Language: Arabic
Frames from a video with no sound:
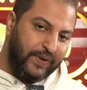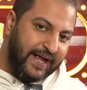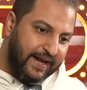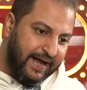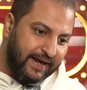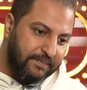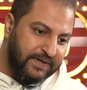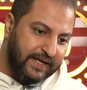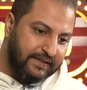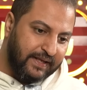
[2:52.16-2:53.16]
وانا
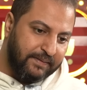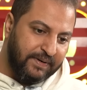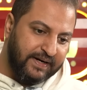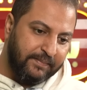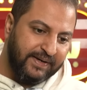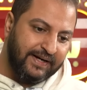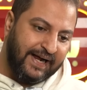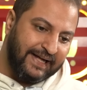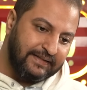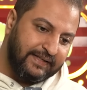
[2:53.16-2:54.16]
عجبني جدا البرنامج
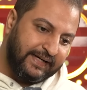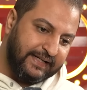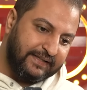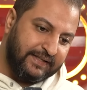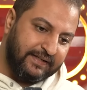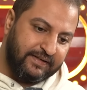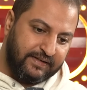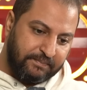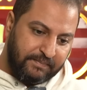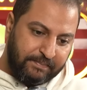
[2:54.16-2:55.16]
لحد حته
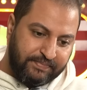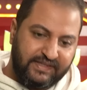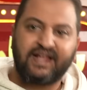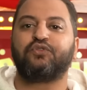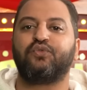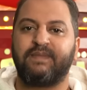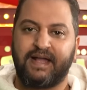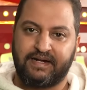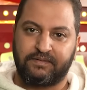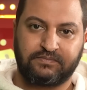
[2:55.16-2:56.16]
ما ابتدوا
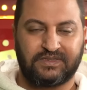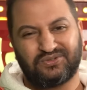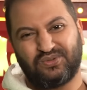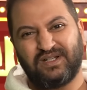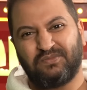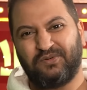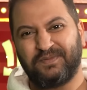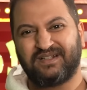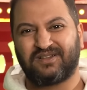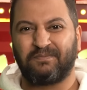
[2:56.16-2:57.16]
المقالب ما تقول لي يا ابو
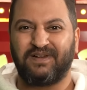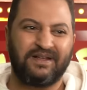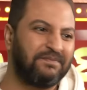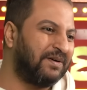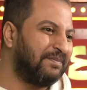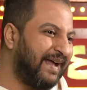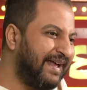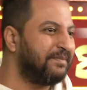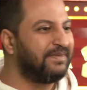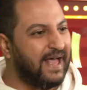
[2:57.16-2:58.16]
حميد طب ليه ما
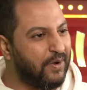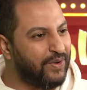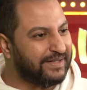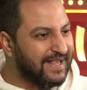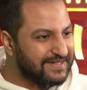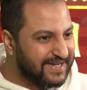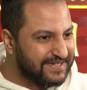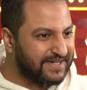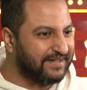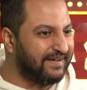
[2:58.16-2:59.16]
المقالب ده هو ده
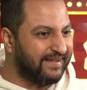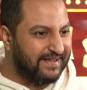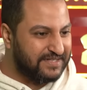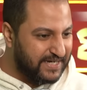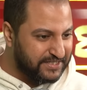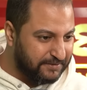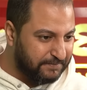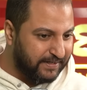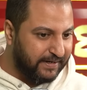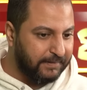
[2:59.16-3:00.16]
اساسا اساس
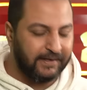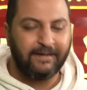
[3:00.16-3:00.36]
البرنامج